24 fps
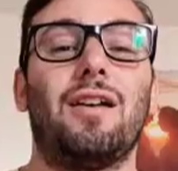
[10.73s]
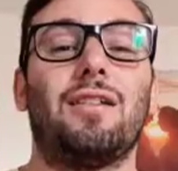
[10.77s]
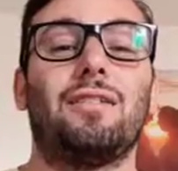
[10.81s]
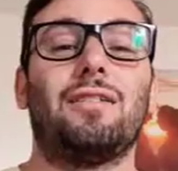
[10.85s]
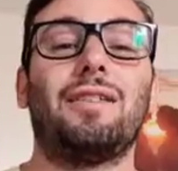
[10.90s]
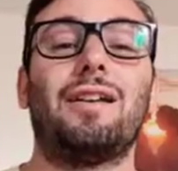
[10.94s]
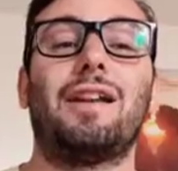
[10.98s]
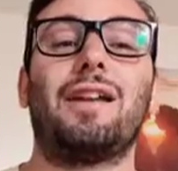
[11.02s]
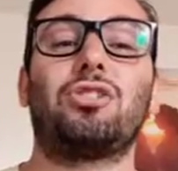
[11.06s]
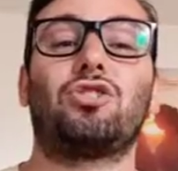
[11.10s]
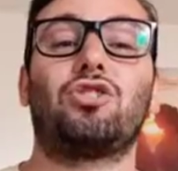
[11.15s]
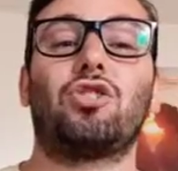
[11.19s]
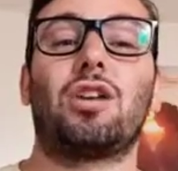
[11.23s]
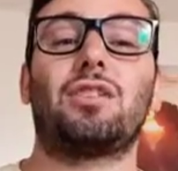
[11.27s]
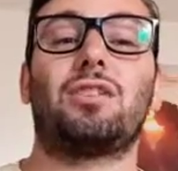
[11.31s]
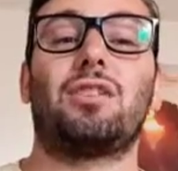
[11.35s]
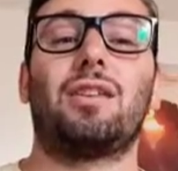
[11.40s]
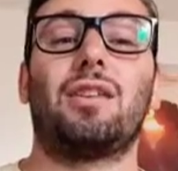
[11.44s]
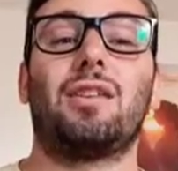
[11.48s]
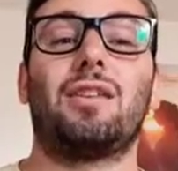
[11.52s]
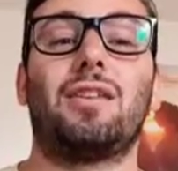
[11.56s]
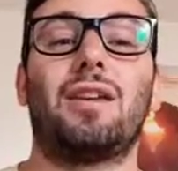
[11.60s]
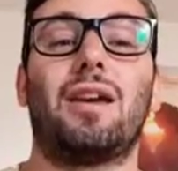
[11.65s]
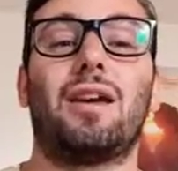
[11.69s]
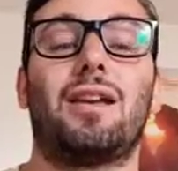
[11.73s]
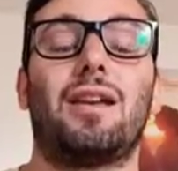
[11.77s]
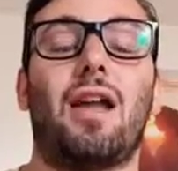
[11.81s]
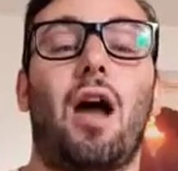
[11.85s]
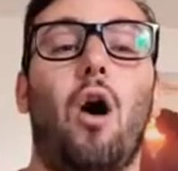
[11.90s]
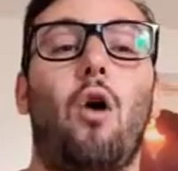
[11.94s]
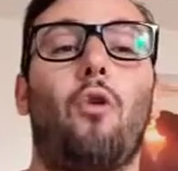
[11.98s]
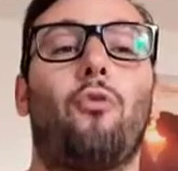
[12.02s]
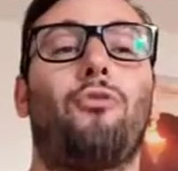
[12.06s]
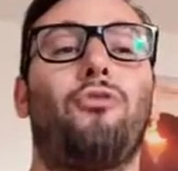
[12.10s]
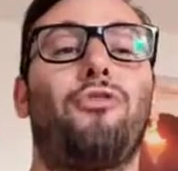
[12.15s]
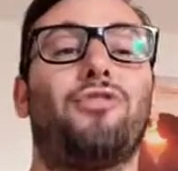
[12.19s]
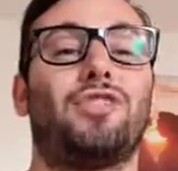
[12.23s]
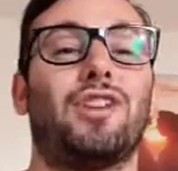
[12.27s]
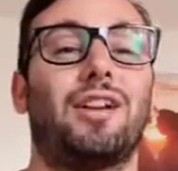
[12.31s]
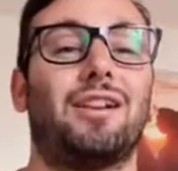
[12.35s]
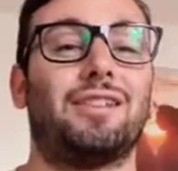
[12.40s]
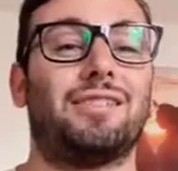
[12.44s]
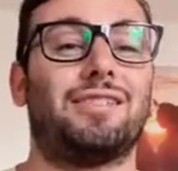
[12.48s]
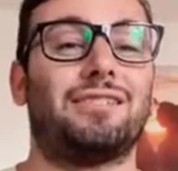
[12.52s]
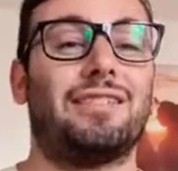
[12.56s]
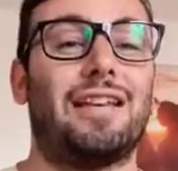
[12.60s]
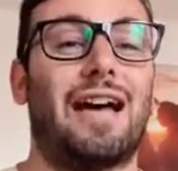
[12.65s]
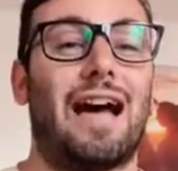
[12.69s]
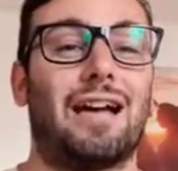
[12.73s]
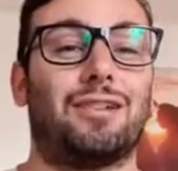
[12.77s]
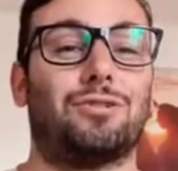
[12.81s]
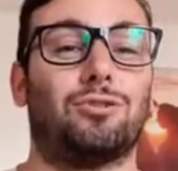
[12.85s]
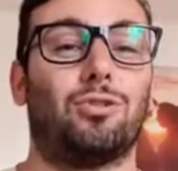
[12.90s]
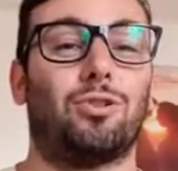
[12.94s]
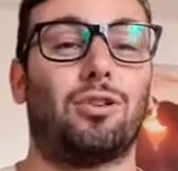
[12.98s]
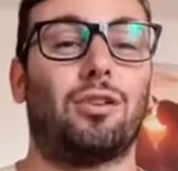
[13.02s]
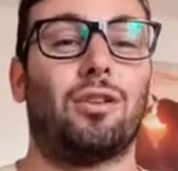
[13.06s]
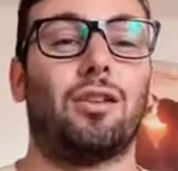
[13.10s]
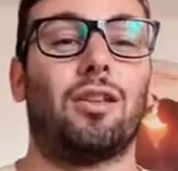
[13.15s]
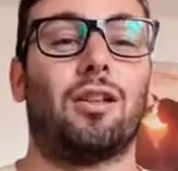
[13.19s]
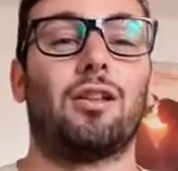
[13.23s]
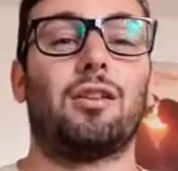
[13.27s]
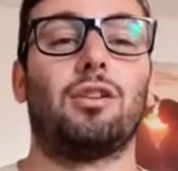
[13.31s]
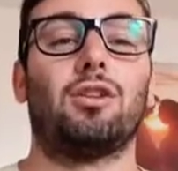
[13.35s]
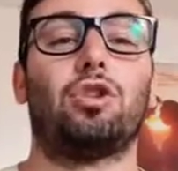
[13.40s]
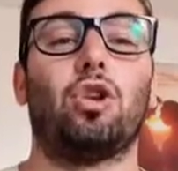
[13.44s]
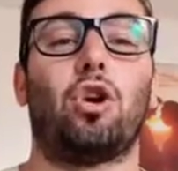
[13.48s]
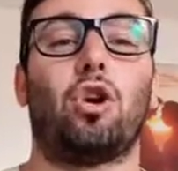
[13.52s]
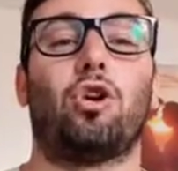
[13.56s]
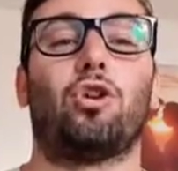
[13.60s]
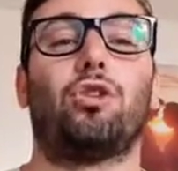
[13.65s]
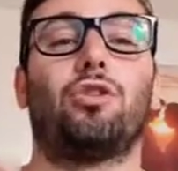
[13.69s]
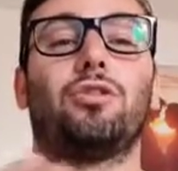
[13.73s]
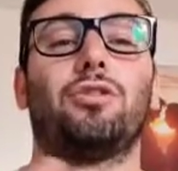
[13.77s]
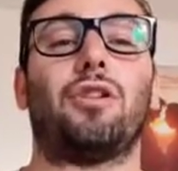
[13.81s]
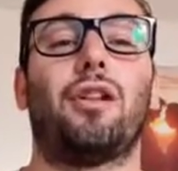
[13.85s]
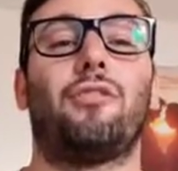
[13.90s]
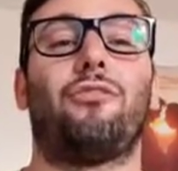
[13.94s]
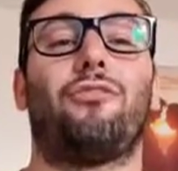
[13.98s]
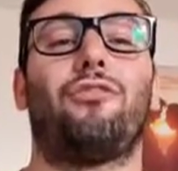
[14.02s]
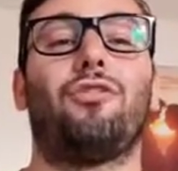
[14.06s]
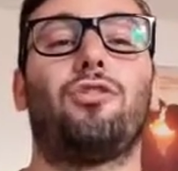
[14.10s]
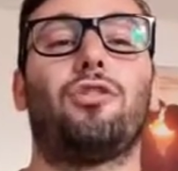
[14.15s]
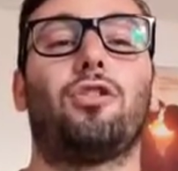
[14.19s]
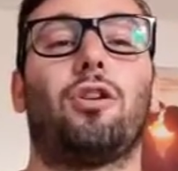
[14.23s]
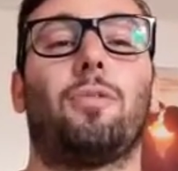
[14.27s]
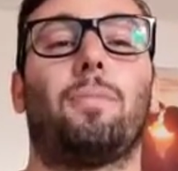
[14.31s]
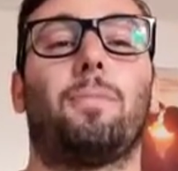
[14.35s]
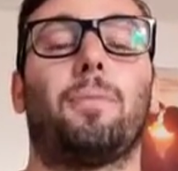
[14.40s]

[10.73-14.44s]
nella giornata di ieri ha ufficializzato il ritorno del figlio